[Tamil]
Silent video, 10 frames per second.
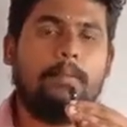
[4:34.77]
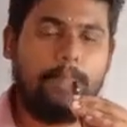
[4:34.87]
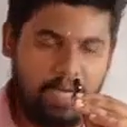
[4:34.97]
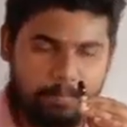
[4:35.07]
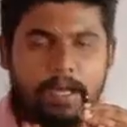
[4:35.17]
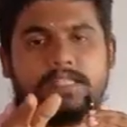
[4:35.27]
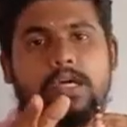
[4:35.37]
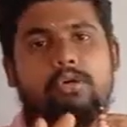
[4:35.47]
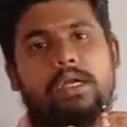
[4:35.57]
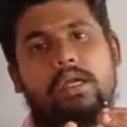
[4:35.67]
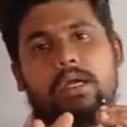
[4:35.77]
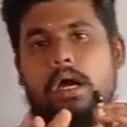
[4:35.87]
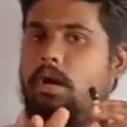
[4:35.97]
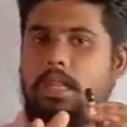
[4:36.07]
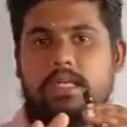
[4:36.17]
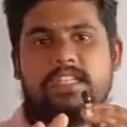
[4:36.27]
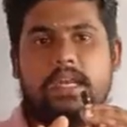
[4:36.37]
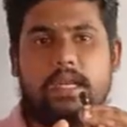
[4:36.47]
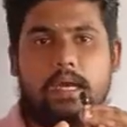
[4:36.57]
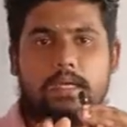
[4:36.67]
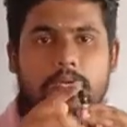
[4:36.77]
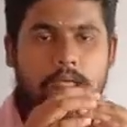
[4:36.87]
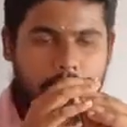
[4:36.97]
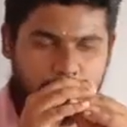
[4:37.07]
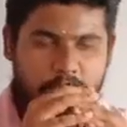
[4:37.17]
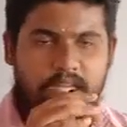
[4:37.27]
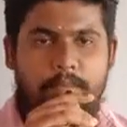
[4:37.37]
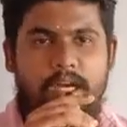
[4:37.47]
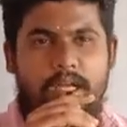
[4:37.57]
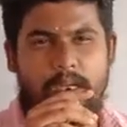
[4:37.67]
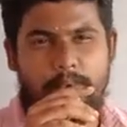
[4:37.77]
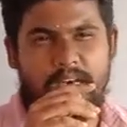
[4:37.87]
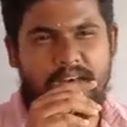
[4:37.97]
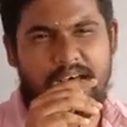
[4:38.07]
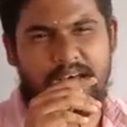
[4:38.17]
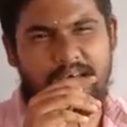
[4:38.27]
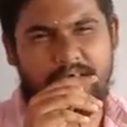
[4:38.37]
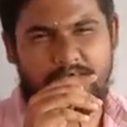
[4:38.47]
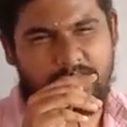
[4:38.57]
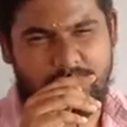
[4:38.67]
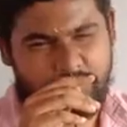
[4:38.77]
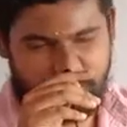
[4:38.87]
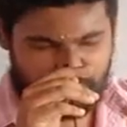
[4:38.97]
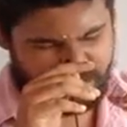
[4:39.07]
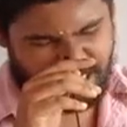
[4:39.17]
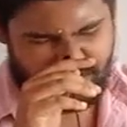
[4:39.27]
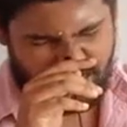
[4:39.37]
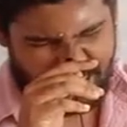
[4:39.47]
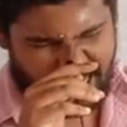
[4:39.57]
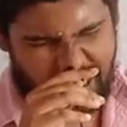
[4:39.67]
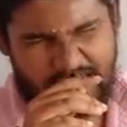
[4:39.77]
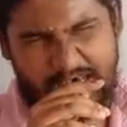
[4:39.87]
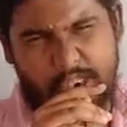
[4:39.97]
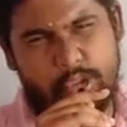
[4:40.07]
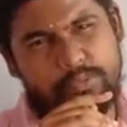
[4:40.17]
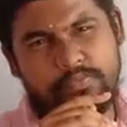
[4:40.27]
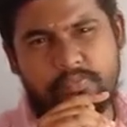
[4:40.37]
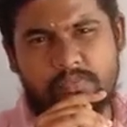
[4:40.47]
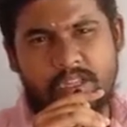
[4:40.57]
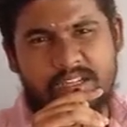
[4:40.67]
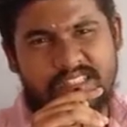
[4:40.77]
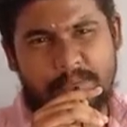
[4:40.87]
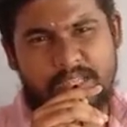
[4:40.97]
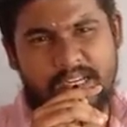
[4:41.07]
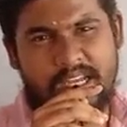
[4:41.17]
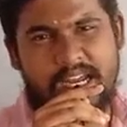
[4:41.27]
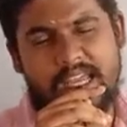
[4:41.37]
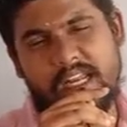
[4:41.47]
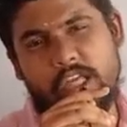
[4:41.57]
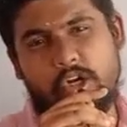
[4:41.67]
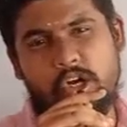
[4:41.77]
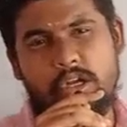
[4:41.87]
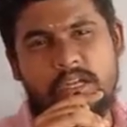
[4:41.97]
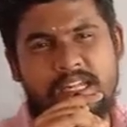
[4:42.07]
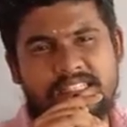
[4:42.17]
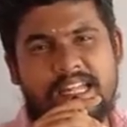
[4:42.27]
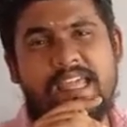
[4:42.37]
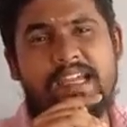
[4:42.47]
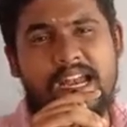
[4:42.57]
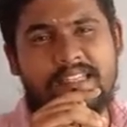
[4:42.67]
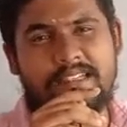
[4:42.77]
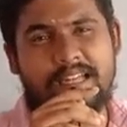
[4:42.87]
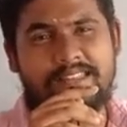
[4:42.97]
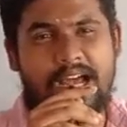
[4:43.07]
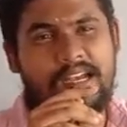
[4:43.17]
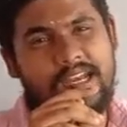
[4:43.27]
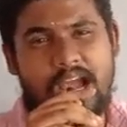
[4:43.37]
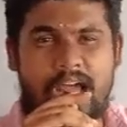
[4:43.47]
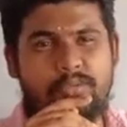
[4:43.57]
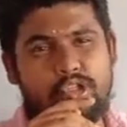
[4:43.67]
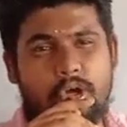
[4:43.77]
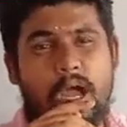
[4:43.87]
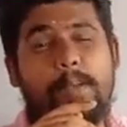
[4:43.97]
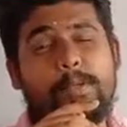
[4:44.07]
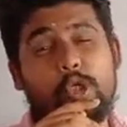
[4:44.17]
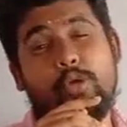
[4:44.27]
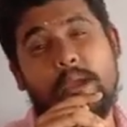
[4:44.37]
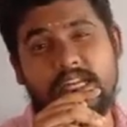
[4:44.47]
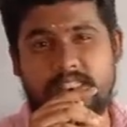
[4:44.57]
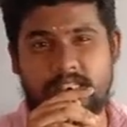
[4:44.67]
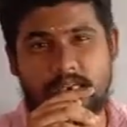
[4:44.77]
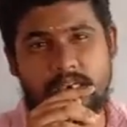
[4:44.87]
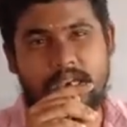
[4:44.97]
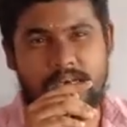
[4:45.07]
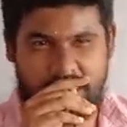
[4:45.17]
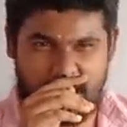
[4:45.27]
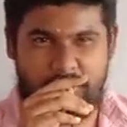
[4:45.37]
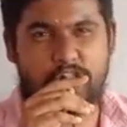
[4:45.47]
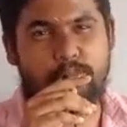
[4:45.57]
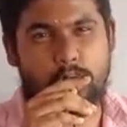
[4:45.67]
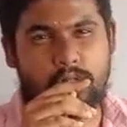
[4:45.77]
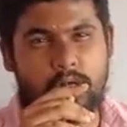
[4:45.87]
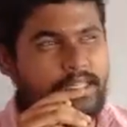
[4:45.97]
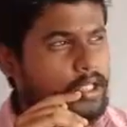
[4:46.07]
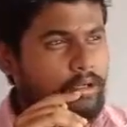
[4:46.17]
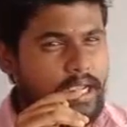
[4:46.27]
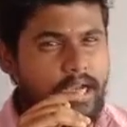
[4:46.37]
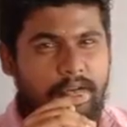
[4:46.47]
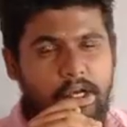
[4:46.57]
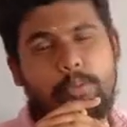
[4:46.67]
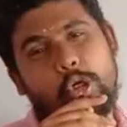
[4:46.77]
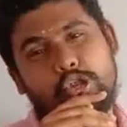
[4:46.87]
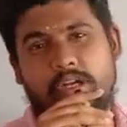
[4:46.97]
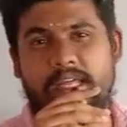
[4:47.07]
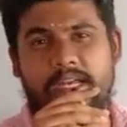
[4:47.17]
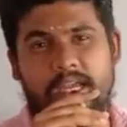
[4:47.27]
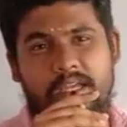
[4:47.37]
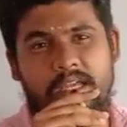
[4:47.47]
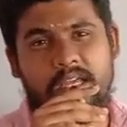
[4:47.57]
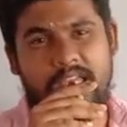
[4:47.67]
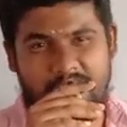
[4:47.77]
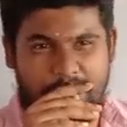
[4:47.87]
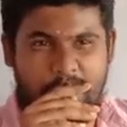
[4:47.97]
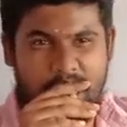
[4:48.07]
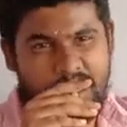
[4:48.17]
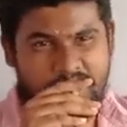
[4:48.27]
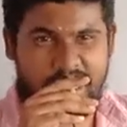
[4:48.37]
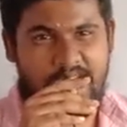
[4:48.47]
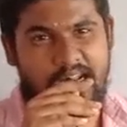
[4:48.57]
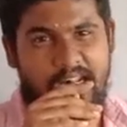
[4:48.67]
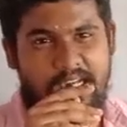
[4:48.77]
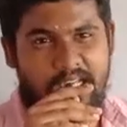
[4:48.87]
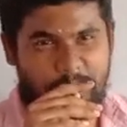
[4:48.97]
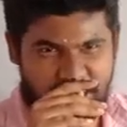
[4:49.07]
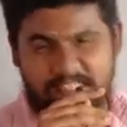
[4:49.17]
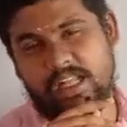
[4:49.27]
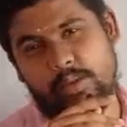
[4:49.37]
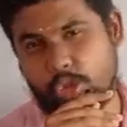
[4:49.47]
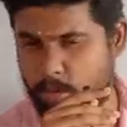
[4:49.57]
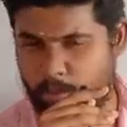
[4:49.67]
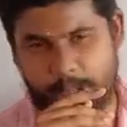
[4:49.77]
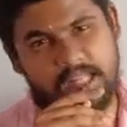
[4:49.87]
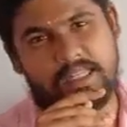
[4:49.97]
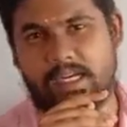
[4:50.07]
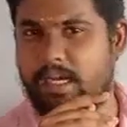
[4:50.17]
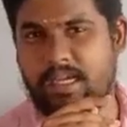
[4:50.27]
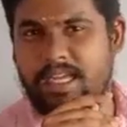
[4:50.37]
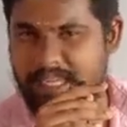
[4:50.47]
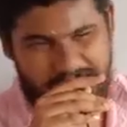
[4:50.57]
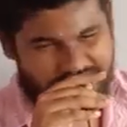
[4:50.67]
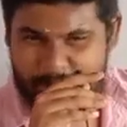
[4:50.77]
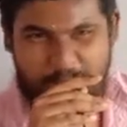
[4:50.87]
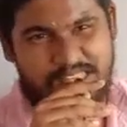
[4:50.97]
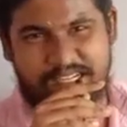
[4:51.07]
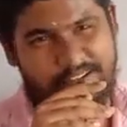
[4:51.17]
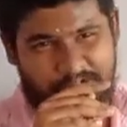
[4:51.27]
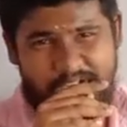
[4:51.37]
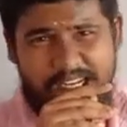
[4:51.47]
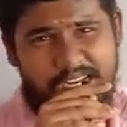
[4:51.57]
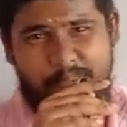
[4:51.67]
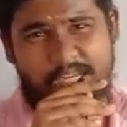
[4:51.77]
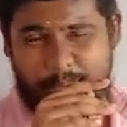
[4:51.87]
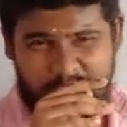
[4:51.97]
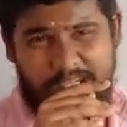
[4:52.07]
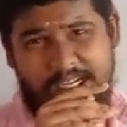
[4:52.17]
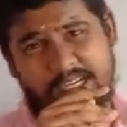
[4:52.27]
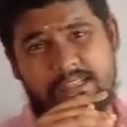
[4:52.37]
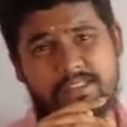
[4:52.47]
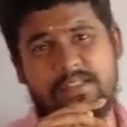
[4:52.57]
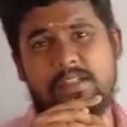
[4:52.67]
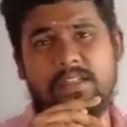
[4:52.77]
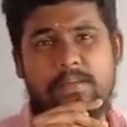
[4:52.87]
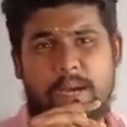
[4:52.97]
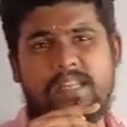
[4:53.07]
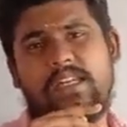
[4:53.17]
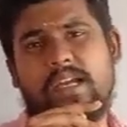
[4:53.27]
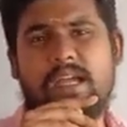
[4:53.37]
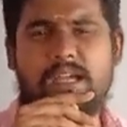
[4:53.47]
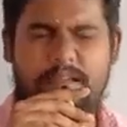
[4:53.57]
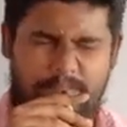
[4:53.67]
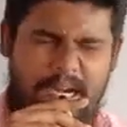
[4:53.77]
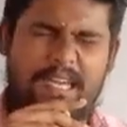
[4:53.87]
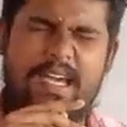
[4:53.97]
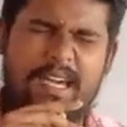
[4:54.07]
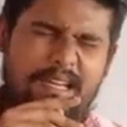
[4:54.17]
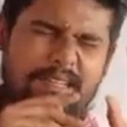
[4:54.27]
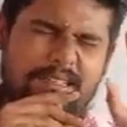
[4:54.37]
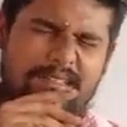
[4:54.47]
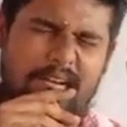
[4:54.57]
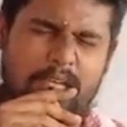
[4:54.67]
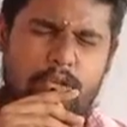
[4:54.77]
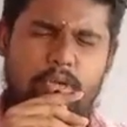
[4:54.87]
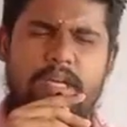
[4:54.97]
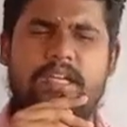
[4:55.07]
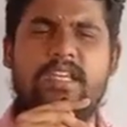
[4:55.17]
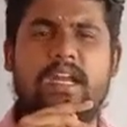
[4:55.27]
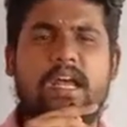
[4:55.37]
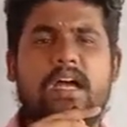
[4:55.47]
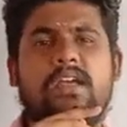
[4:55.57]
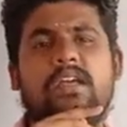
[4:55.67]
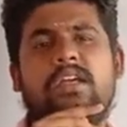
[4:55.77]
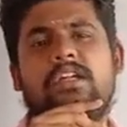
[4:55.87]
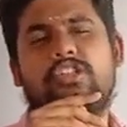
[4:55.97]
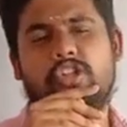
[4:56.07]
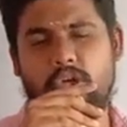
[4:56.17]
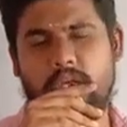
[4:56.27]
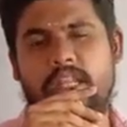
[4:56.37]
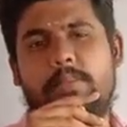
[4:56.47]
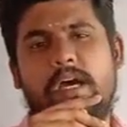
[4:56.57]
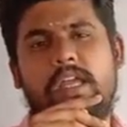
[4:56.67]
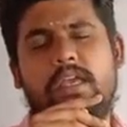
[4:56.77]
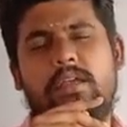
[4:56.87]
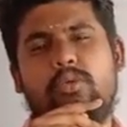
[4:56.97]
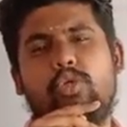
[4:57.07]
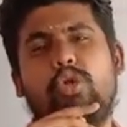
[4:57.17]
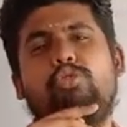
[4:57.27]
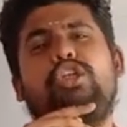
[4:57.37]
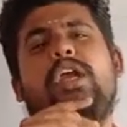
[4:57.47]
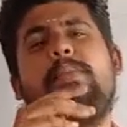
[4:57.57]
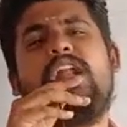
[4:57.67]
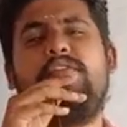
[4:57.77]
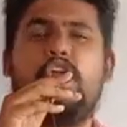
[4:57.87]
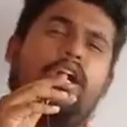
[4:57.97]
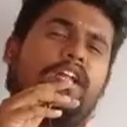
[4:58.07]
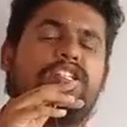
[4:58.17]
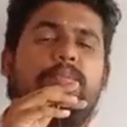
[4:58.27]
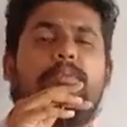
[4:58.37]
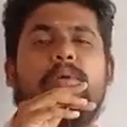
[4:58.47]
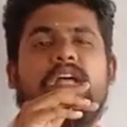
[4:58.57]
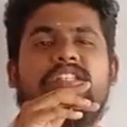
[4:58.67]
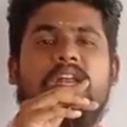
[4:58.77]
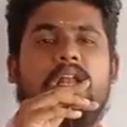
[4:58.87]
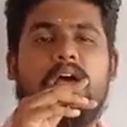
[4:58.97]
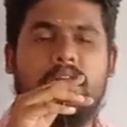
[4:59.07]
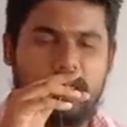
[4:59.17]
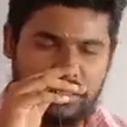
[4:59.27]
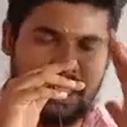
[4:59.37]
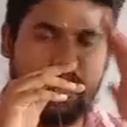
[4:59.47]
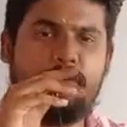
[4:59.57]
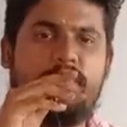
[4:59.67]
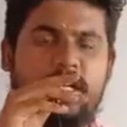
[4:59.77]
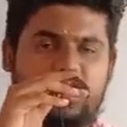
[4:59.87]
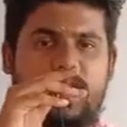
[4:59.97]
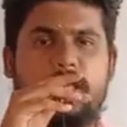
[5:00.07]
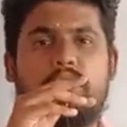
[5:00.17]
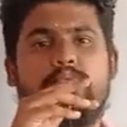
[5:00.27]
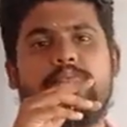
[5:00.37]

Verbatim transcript: பண்ணி பாஸ் ஆகுங்க அவ்வளோதான் சரிங்களா ஸோ இதே மாதிரி இனிமேட்டுக்கெலாம் சப்ஜெக்ட் நேராக இறங்கிடும் சப்ஜெக்ட் நேராக இறங்கிடும் சைக்காலஜி கிளாஸ் ஆல்ரெடி ஆரம்பிச்சிடும் ஆப்டிடியூடு மேக்ஸு நிறைய வீடியோஸ் போட்டோம் ஐ திங்க் ஒரு ஏழு எட்டு வீடியோ போட்டோம்னு நினைக்கிறேன் எல்லாமே ஆல்ரெடி சேனலில் இருக்குது இப்போ ரீசெண்டாக தான் போட்டோம் போய் பார்த்துருங்க எல்லாத்தையும் பார்த்துருங்க வேறு வழி இல்லை இனிமேட்டுக்கு பார்த்துருங்க பார்த்துருங்க படிங்க தட்டி தூக்கிடுங்க சரிங்களா ஸோ இதே மாதிரி ஒரு முக்கியமான வீடியோவில் நெக்ஸ்ட் மீட் பண்ணலாம் சரிங்களா தேங்க்யூ ஃப்ரெண்ட்ஸ் தேங்க்யூ